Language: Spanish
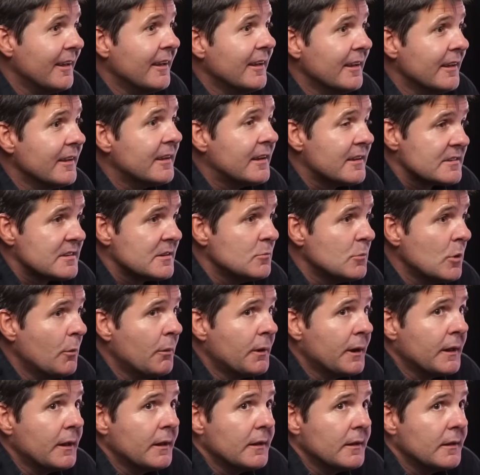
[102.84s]
eh, y que se
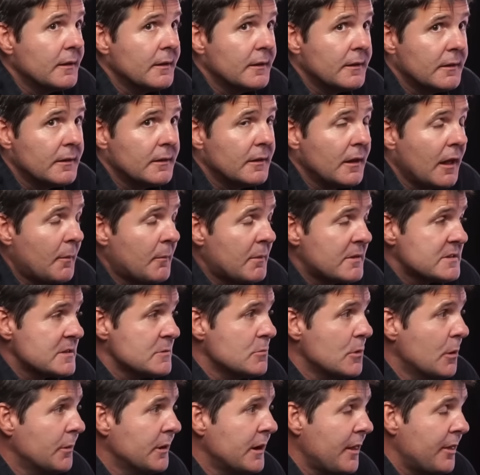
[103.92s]
mueven y, además se
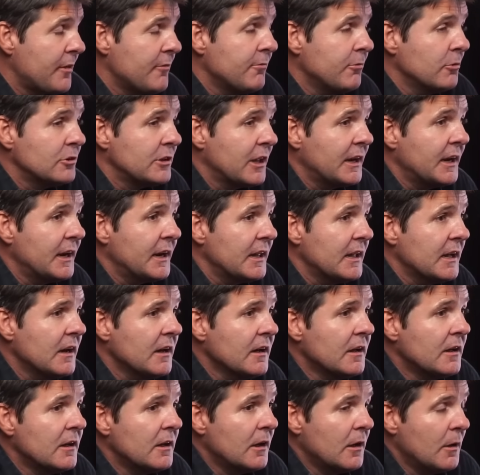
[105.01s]
mueven y hacen fontanería,
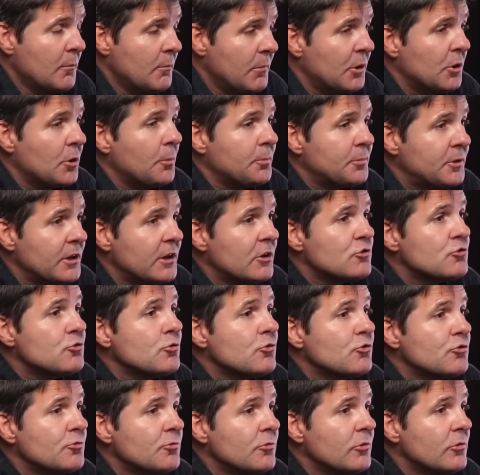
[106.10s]
pero obtienen
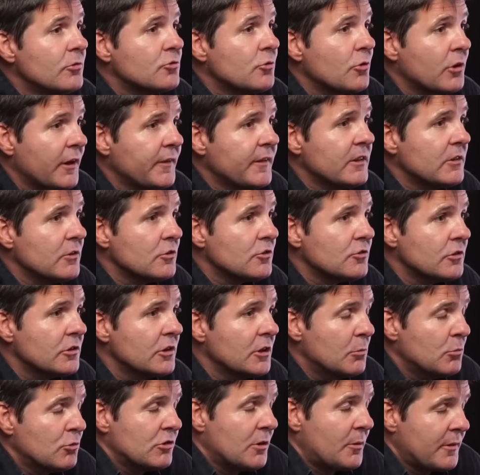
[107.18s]
sus, réditos
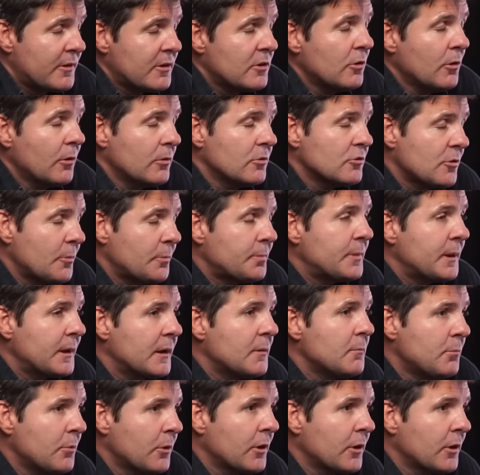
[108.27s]
y muchas veces los obtienen